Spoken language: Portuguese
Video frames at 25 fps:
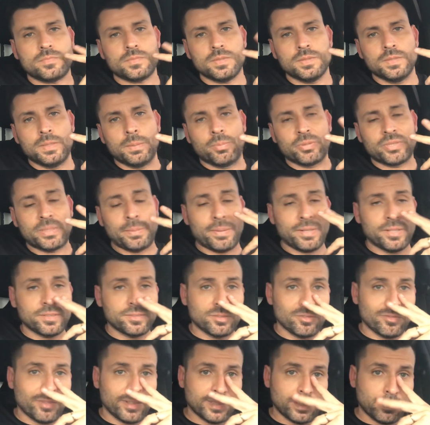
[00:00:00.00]
Depois
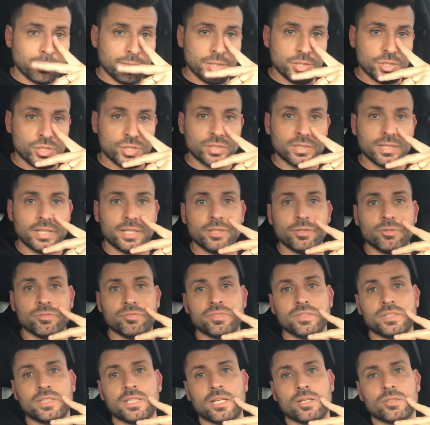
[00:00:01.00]
apareceu o vazamentinho, aí eu
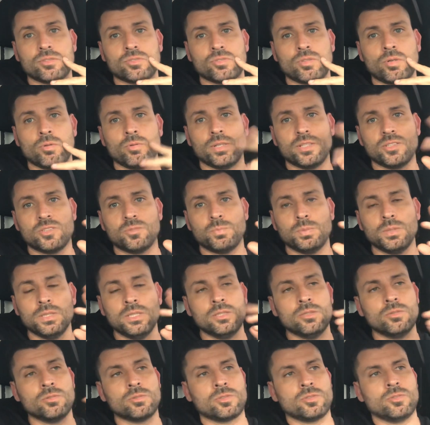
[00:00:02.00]
vi que era só o
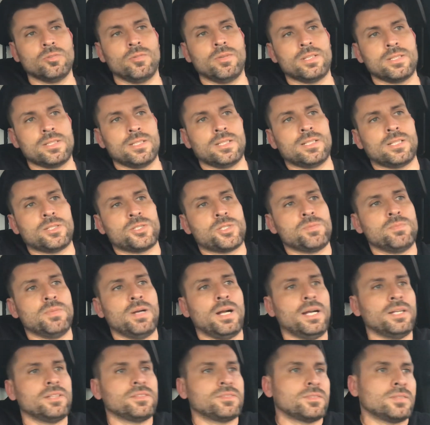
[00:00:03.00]
respiro, que não era nada
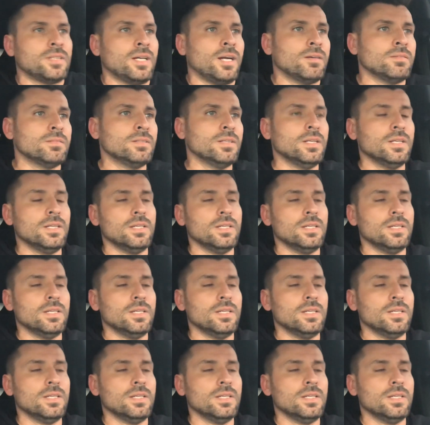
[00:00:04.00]
demais tal.